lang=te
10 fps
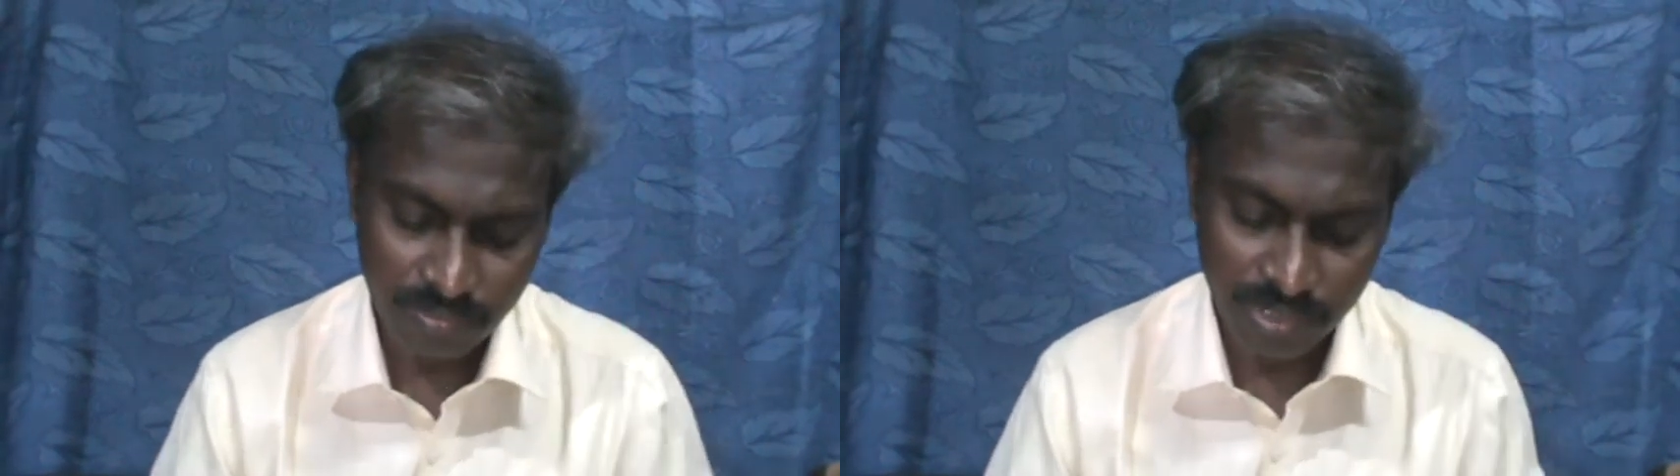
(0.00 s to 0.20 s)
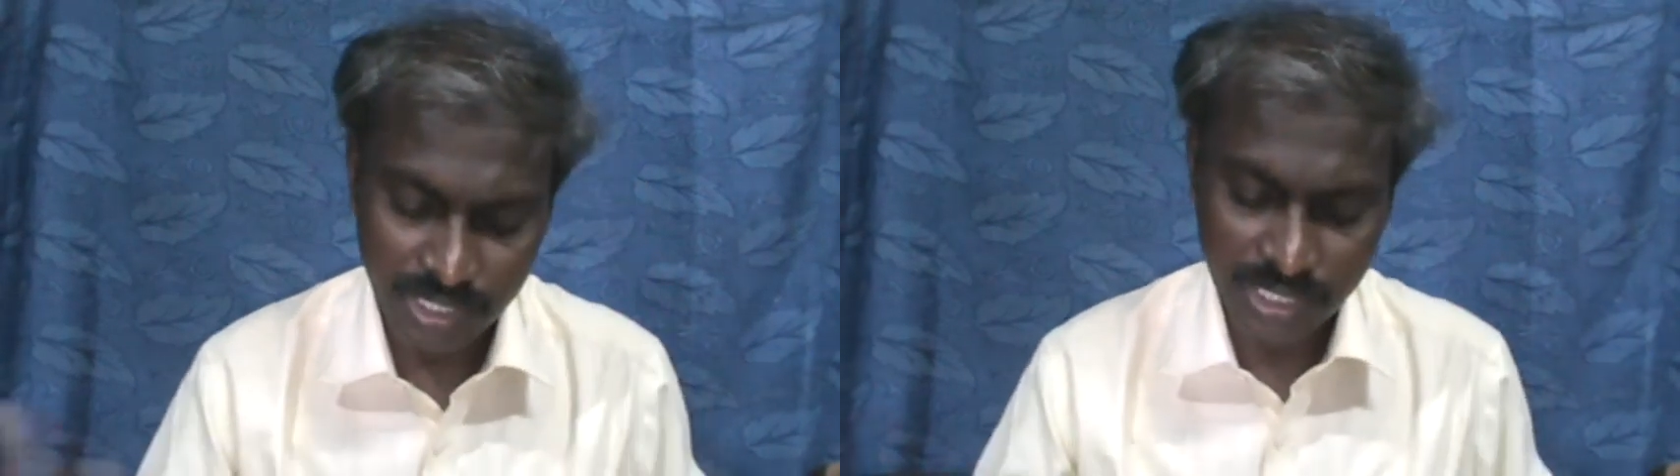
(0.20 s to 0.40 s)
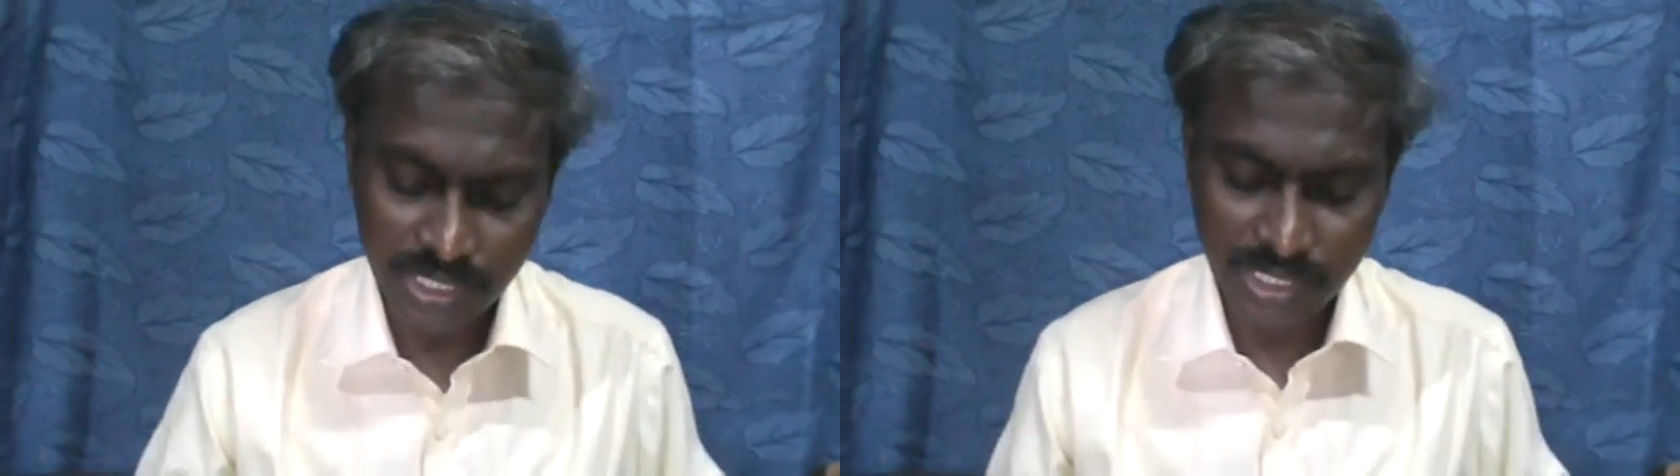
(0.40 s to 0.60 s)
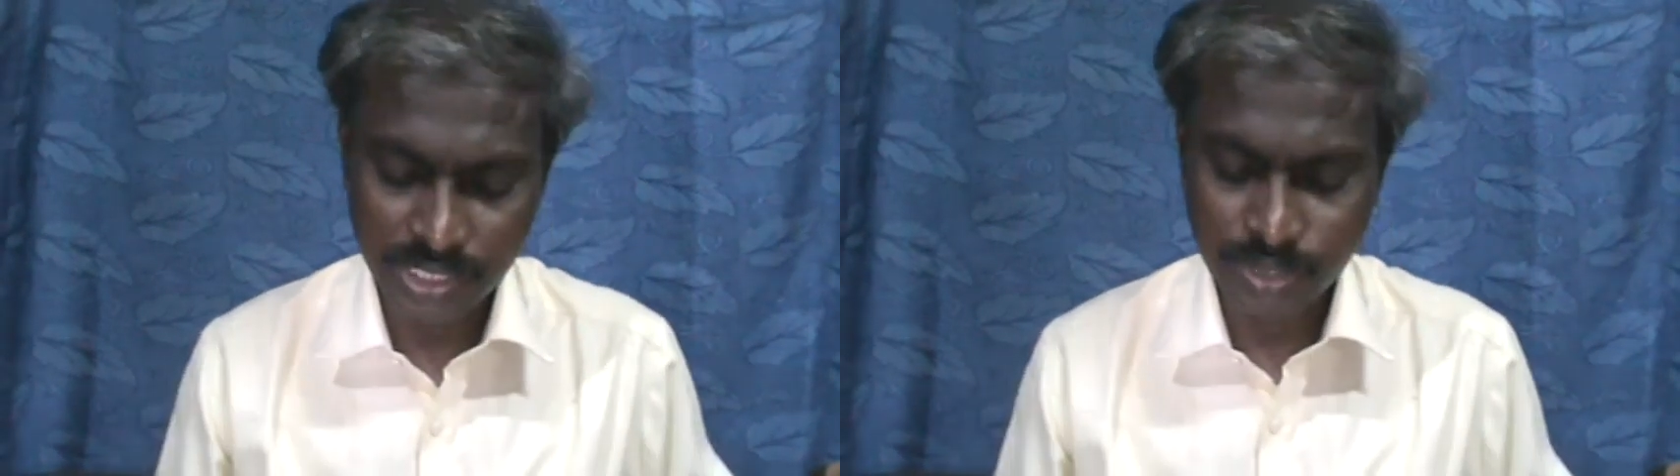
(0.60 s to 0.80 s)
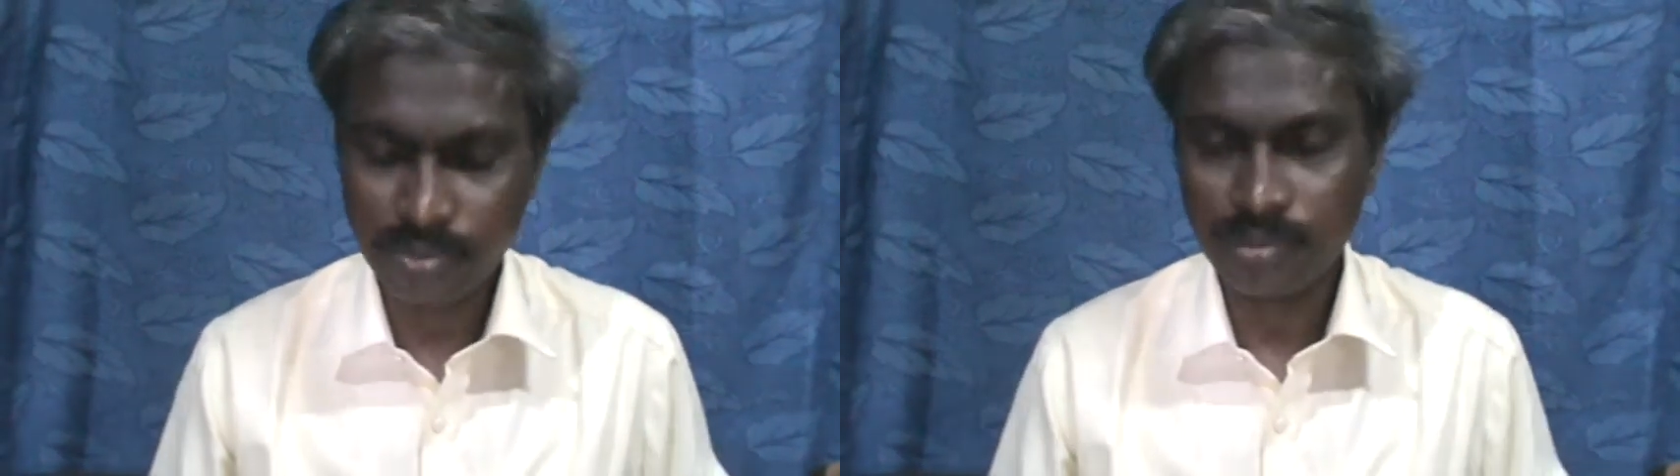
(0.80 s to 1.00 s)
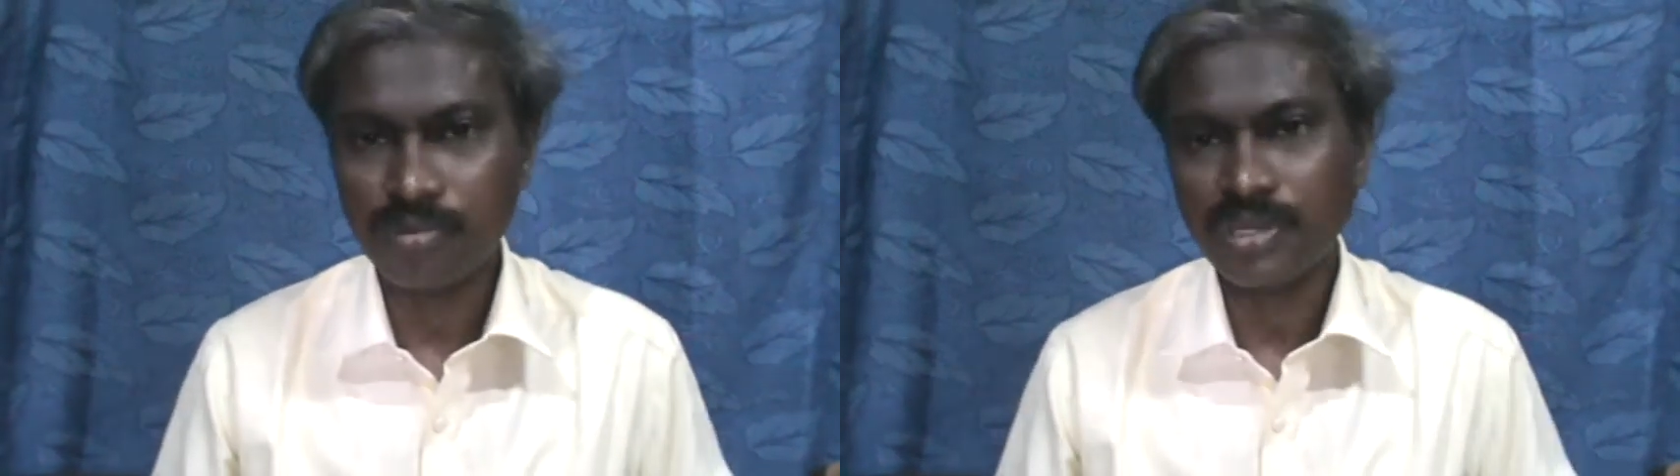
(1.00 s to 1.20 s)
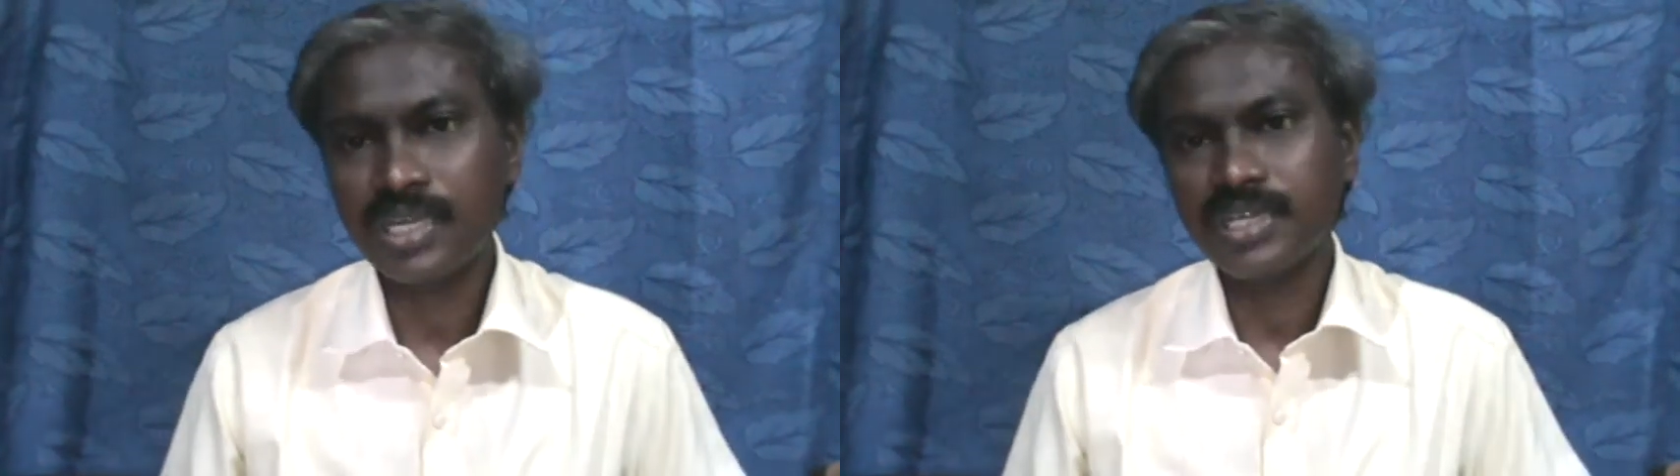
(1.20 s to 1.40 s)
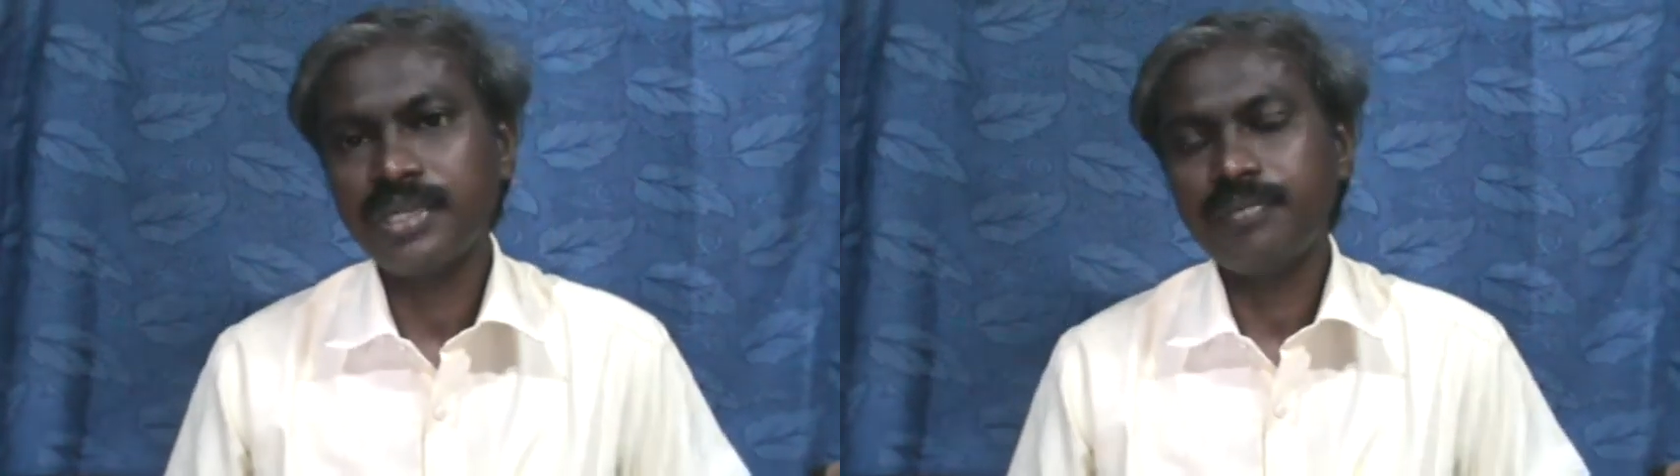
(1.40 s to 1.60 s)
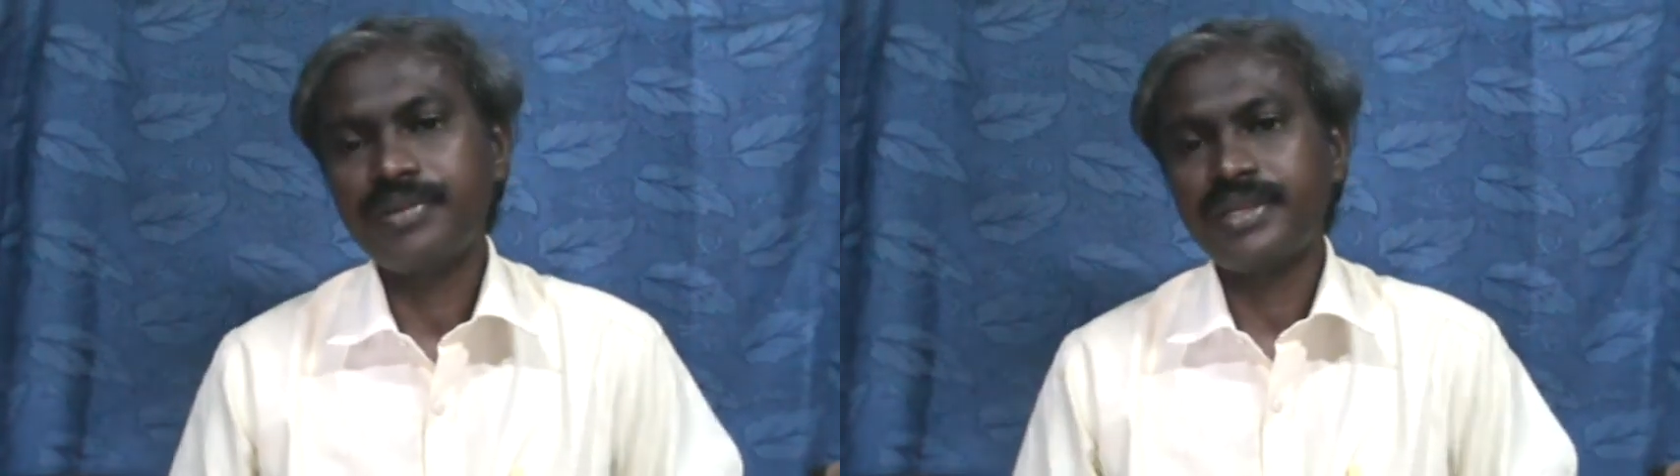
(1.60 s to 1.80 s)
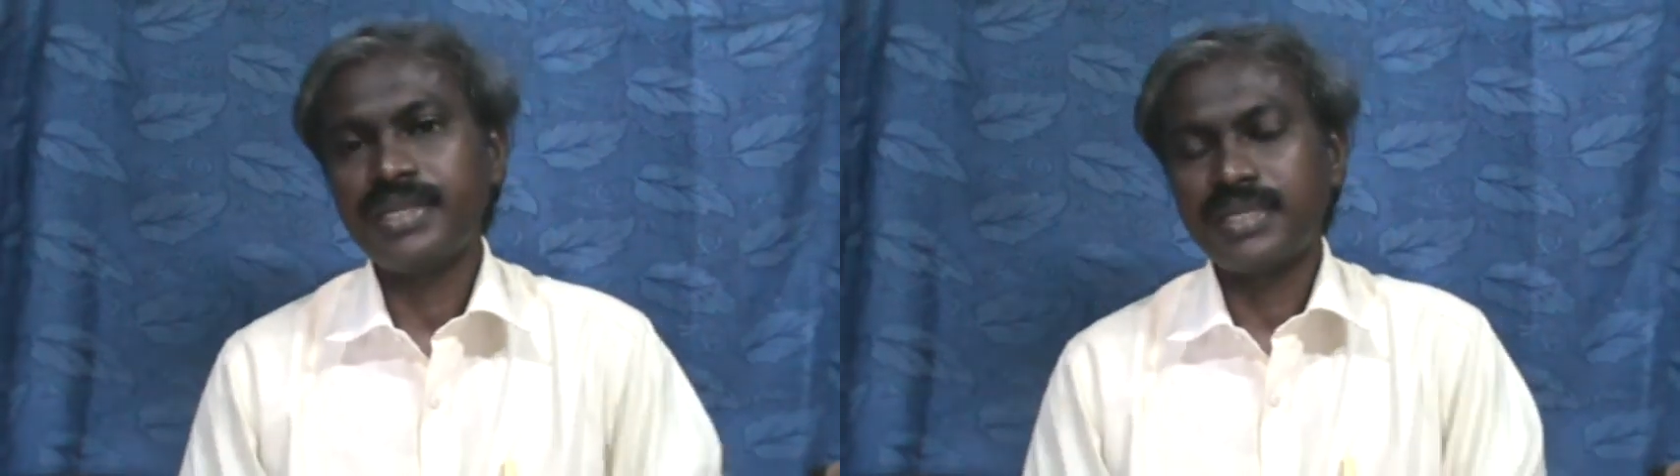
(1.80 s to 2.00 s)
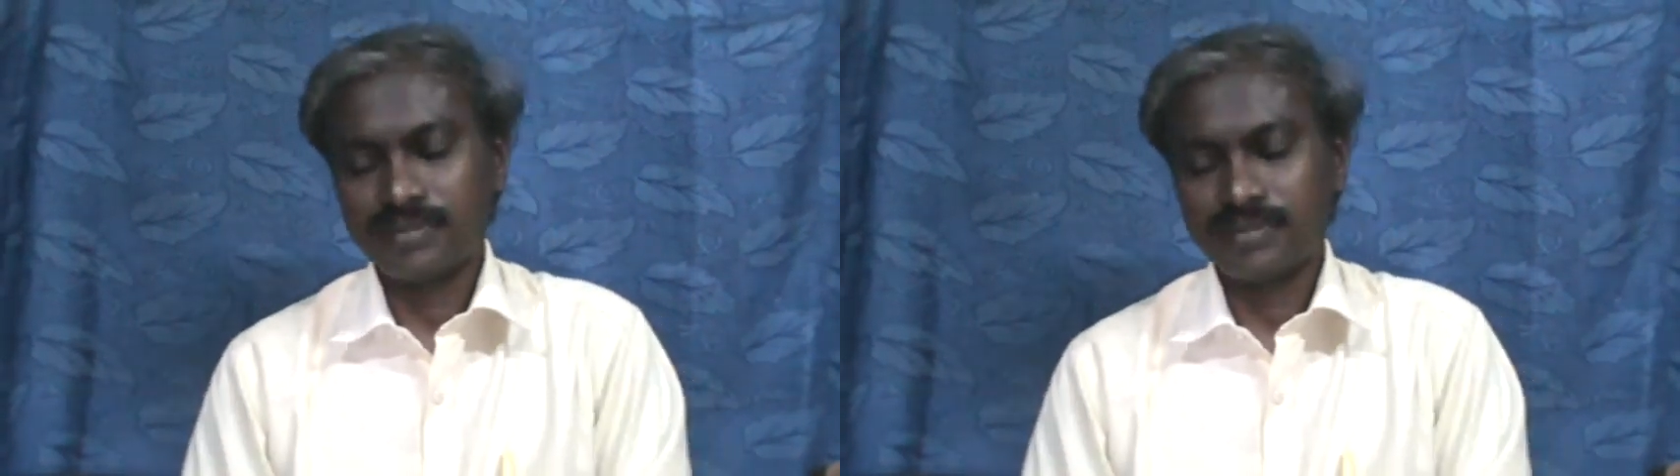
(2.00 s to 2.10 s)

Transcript: ఒంటరిగా యేసుప్రభు కొండకి వెళ్ళిపోయాడు